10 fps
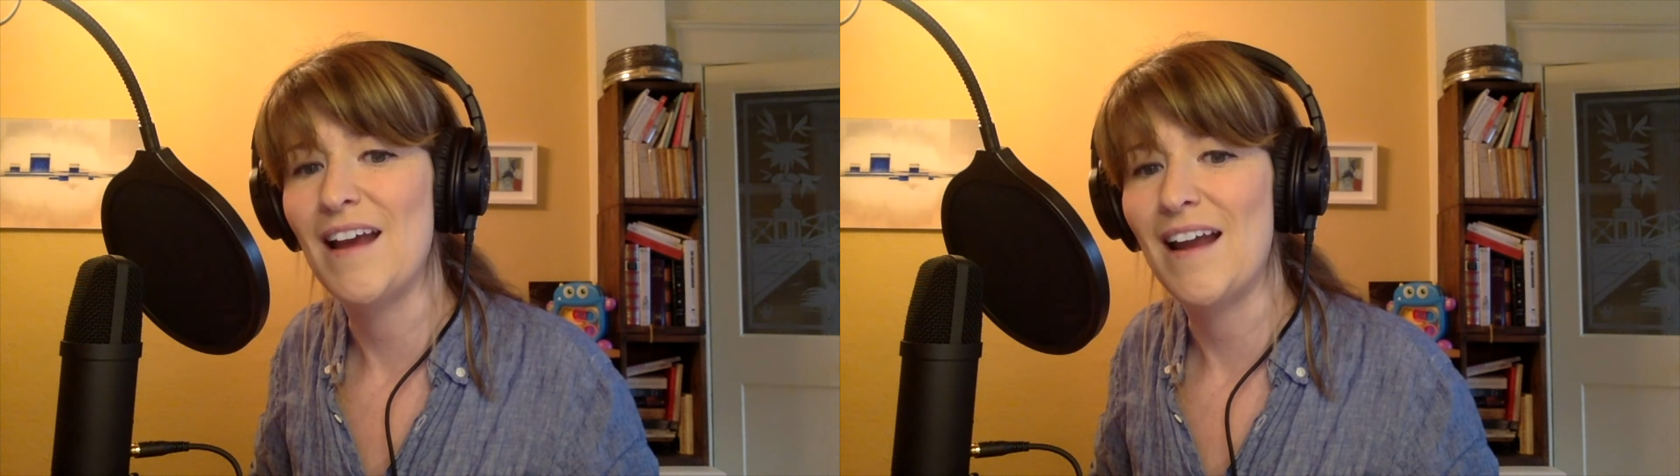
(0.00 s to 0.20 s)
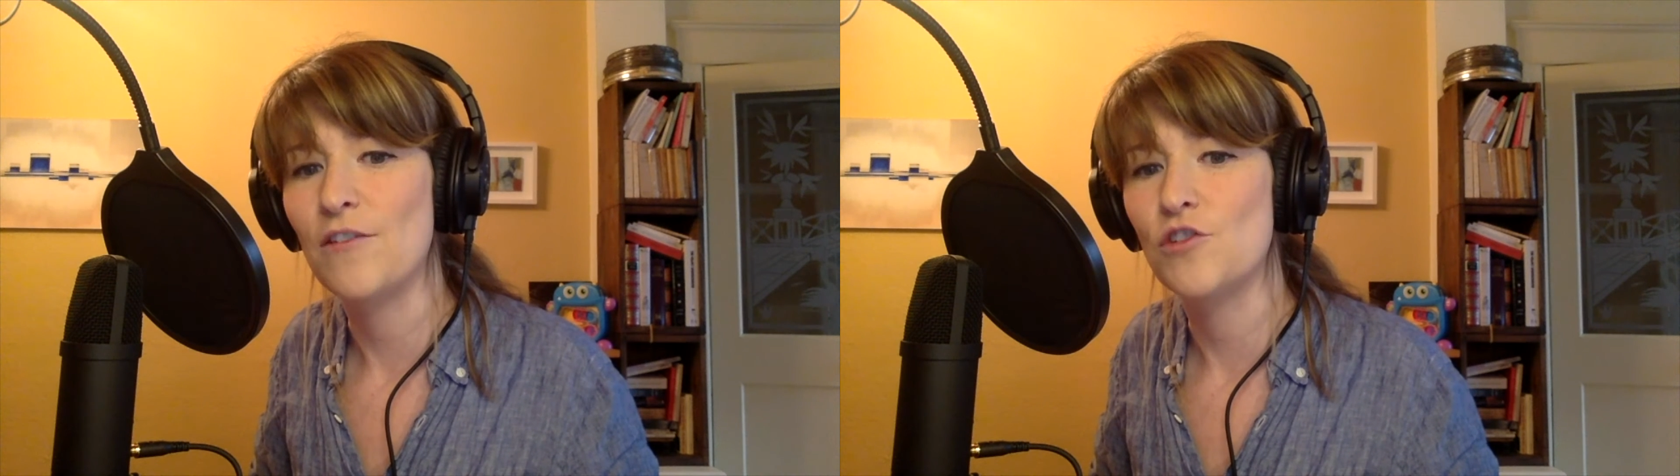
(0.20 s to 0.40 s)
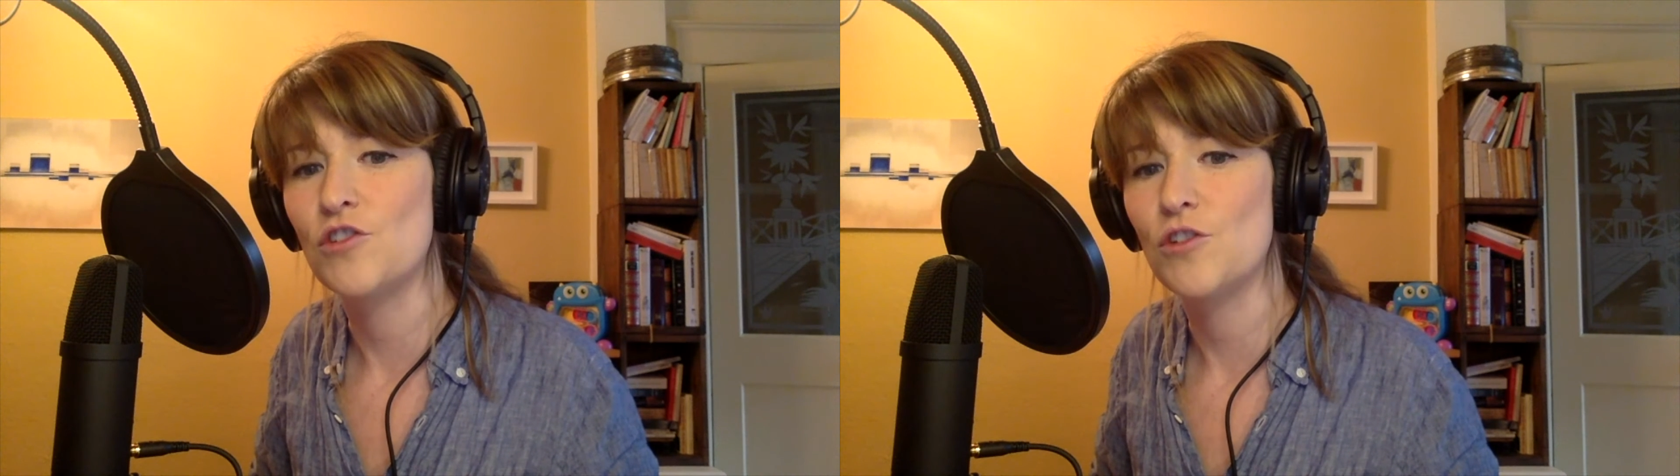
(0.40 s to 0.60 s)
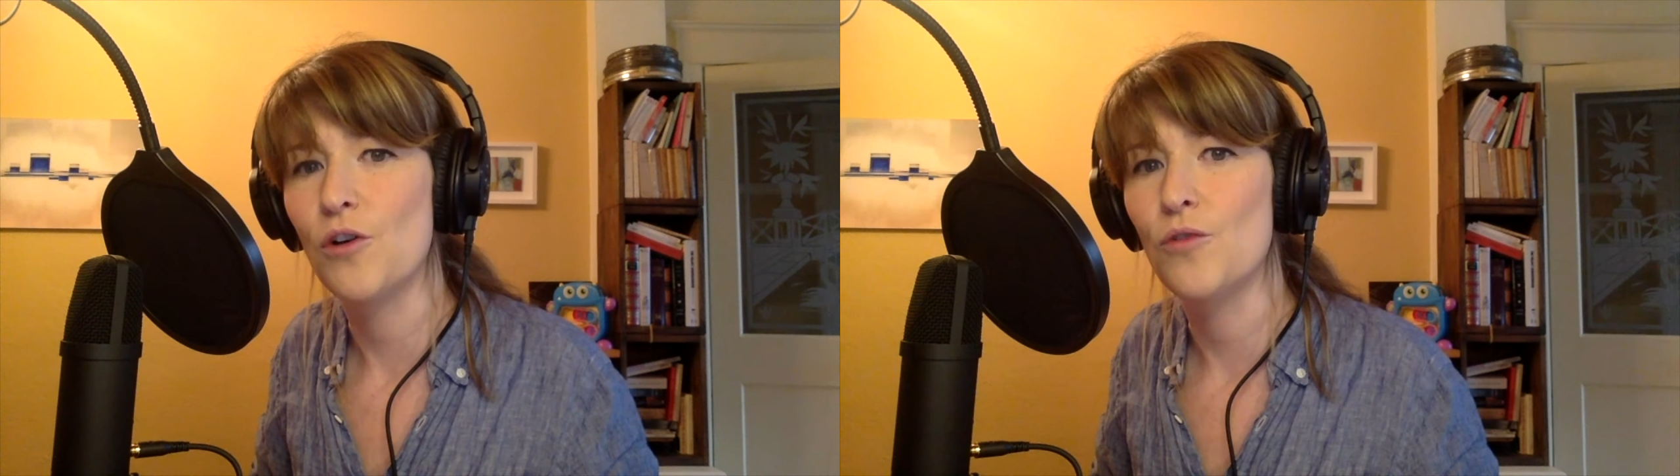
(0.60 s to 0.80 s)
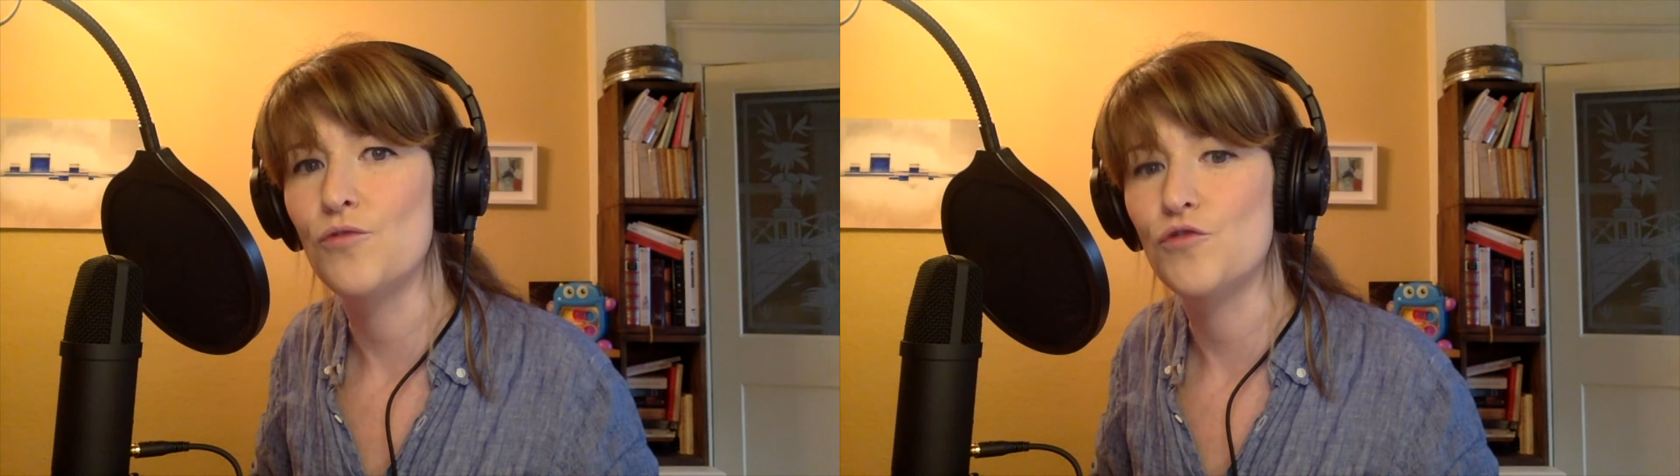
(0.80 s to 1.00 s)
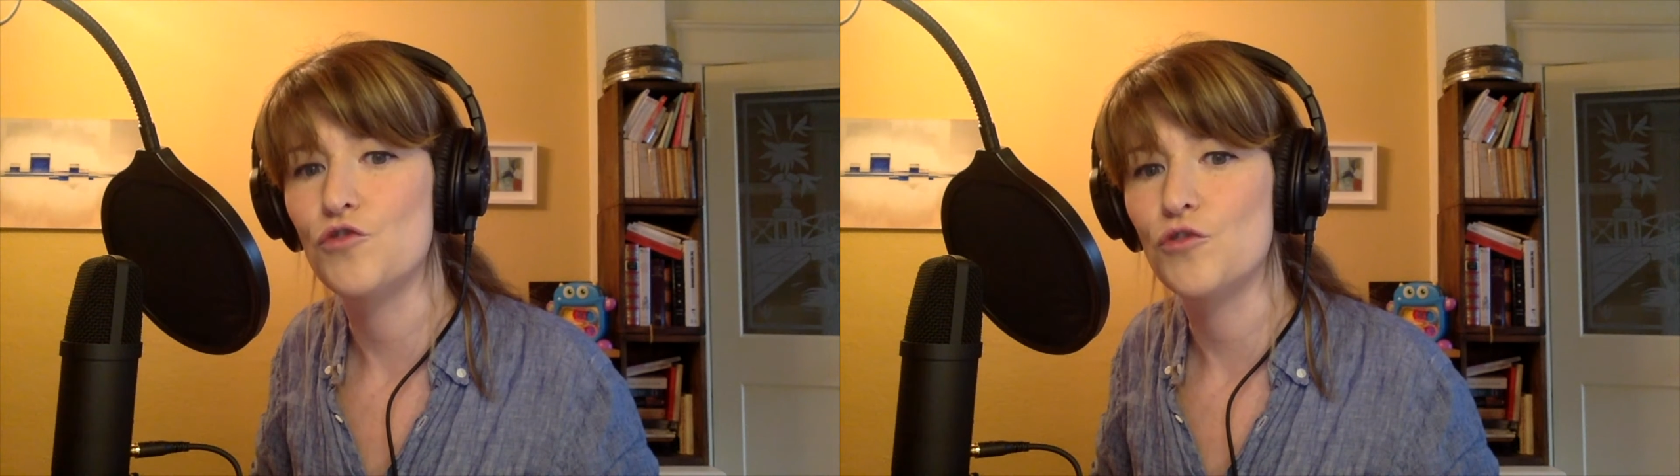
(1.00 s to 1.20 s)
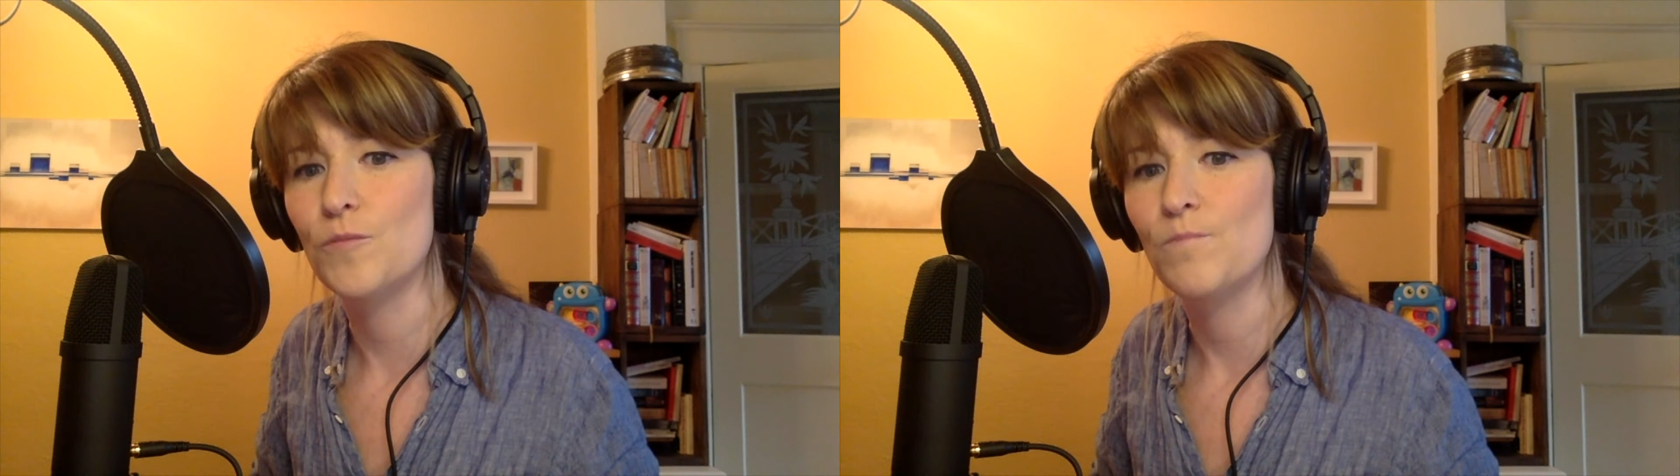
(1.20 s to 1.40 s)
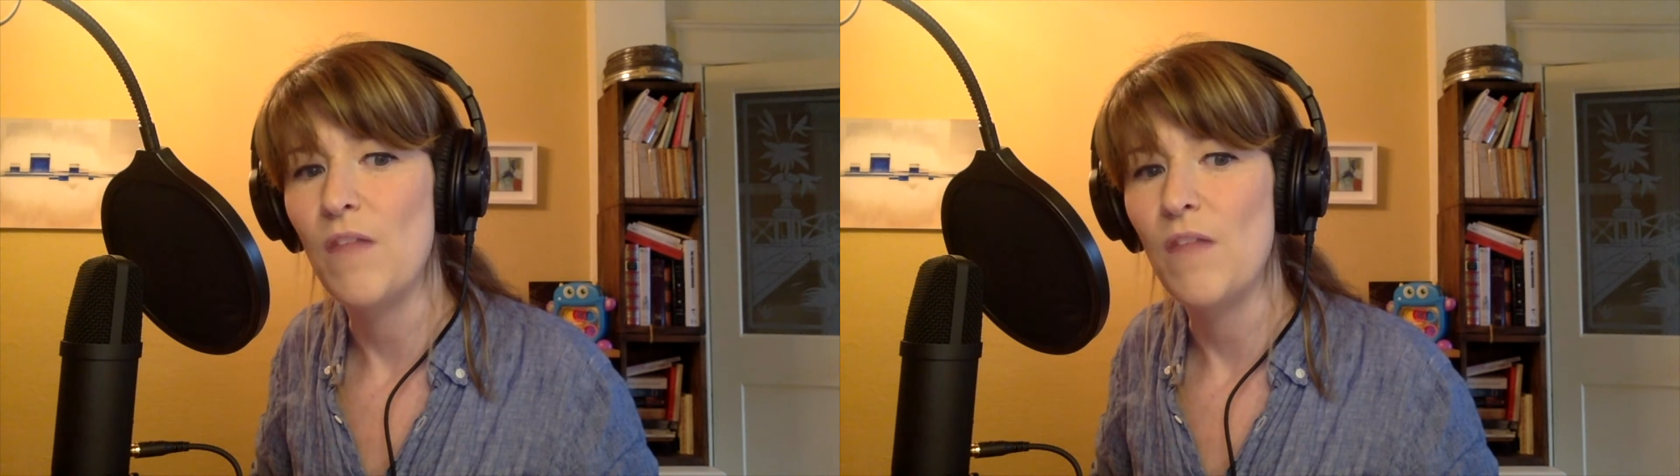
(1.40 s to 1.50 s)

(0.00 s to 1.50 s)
la notion du jeu.